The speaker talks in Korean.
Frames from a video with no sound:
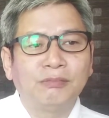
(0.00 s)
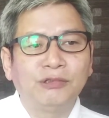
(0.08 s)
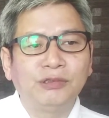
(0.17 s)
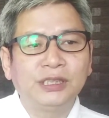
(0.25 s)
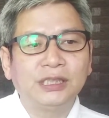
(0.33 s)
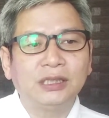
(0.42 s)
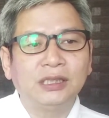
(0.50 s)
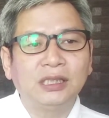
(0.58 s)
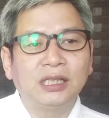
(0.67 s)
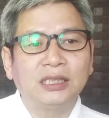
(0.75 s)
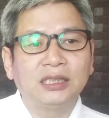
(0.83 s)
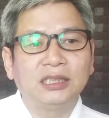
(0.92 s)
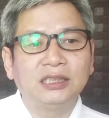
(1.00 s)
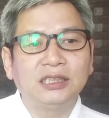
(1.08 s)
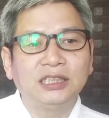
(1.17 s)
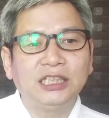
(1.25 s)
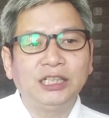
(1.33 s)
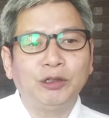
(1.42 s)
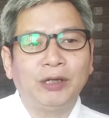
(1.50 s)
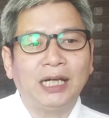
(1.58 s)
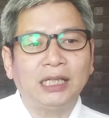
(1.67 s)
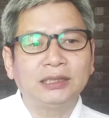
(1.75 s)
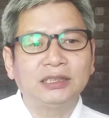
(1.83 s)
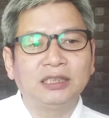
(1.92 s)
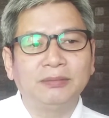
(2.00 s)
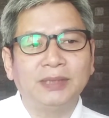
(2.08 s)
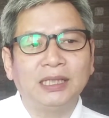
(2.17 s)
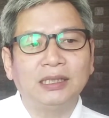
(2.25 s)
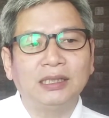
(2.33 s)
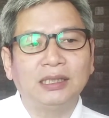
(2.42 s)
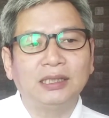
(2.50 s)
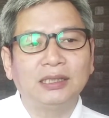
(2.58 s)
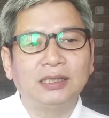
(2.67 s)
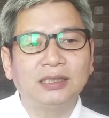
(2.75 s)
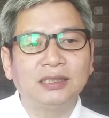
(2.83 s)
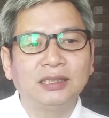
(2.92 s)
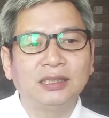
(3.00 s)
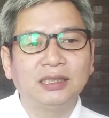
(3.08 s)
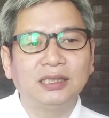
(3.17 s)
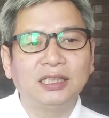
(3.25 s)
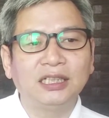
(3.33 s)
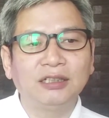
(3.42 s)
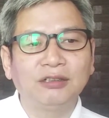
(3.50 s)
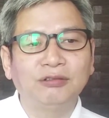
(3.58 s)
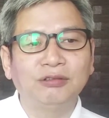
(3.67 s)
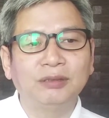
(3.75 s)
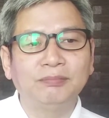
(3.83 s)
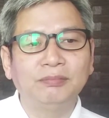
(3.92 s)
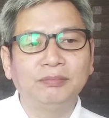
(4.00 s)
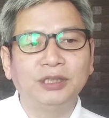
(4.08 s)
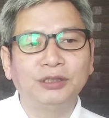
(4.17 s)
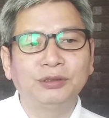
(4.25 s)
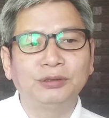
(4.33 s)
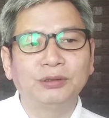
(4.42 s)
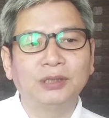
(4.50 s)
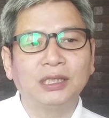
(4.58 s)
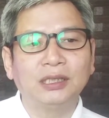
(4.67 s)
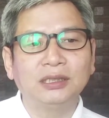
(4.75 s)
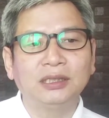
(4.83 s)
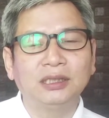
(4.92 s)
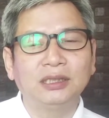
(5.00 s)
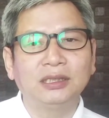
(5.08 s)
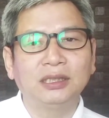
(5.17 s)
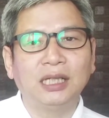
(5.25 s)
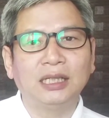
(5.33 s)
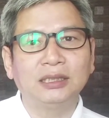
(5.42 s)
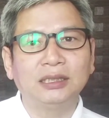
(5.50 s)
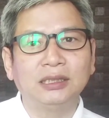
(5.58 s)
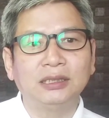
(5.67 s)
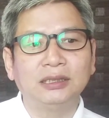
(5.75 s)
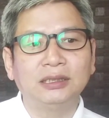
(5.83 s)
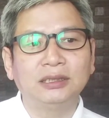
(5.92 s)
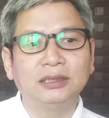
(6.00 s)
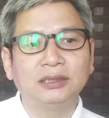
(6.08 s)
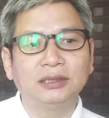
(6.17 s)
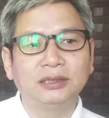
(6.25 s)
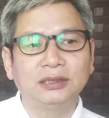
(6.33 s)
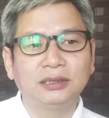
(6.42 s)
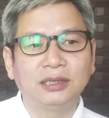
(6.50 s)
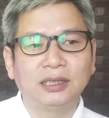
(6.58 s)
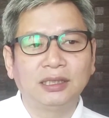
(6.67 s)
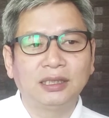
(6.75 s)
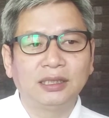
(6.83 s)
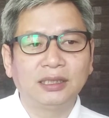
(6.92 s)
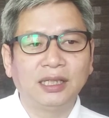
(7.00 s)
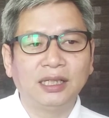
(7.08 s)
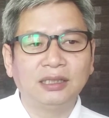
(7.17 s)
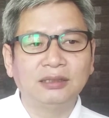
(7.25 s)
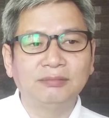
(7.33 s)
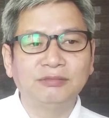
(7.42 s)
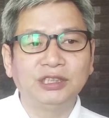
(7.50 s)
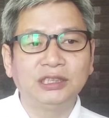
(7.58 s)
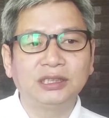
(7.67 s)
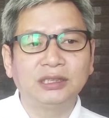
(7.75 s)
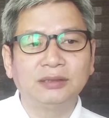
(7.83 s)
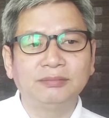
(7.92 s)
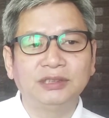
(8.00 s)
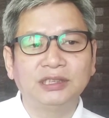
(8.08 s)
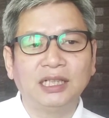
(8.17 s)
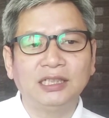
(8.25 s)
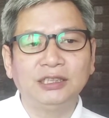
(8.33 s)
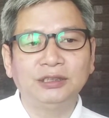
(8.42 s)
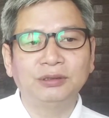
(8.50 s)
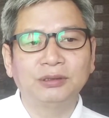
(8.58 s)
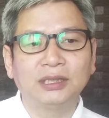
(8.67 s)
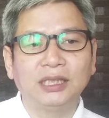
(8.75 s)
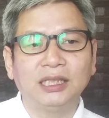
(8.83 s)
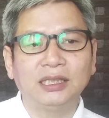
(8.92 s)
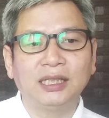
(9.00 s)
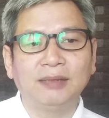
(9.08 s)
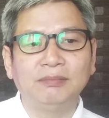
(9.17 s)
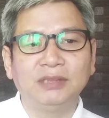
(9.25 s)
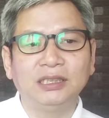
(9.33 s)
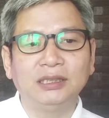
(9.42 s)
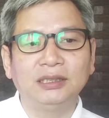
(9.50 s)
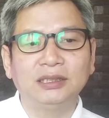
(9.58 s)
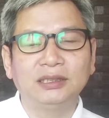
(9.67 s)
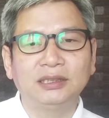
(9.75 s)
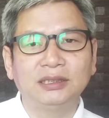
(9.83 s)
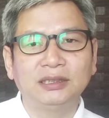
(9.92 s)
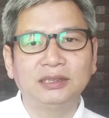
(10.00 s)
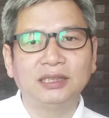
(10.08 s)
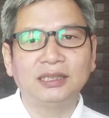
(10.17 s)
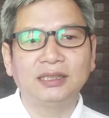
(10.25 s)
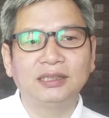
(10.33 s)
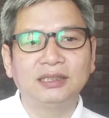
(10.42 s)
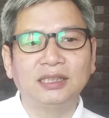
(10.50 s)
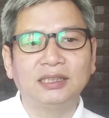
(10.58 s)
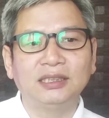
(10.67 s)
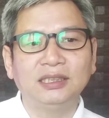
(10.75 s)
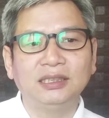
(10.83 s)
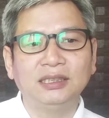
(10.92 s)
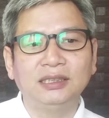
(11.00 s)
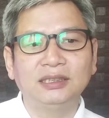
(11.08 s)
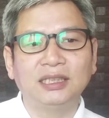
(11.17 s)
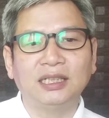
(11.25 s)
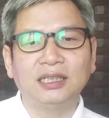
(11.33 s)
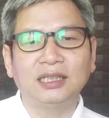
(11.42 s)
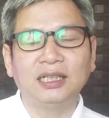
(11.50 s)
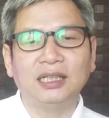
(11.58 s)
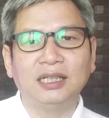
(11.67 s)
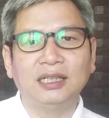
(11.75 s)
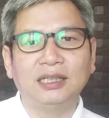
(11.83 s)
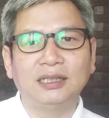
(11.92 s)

물결 같은 기와 처마, 흰 구름 몇 조각 뜬 하늘 태극 무늬처럼 사이좋게 담긴 찻잔의 창가